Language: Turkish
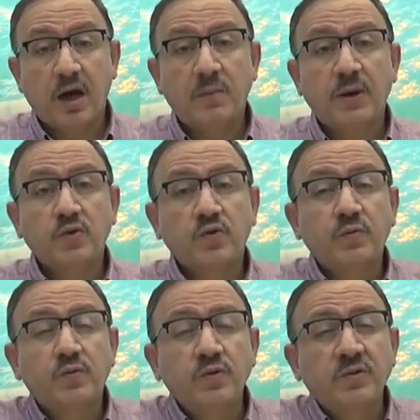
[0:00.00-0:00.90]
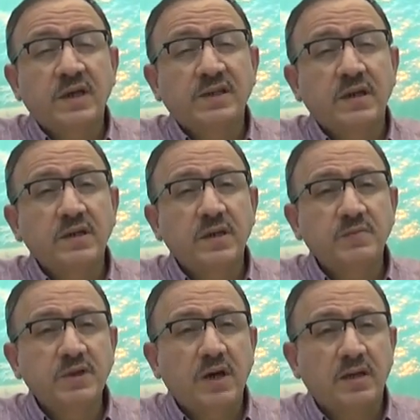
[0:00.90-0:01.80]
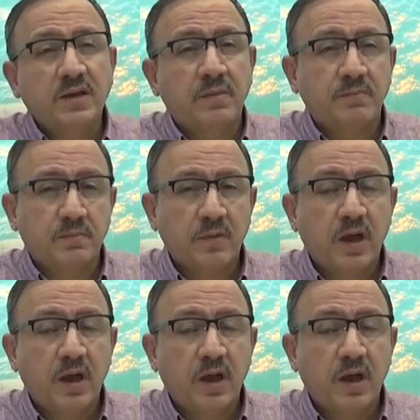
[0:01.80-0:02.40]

Ama küfür nazarıyla bir adam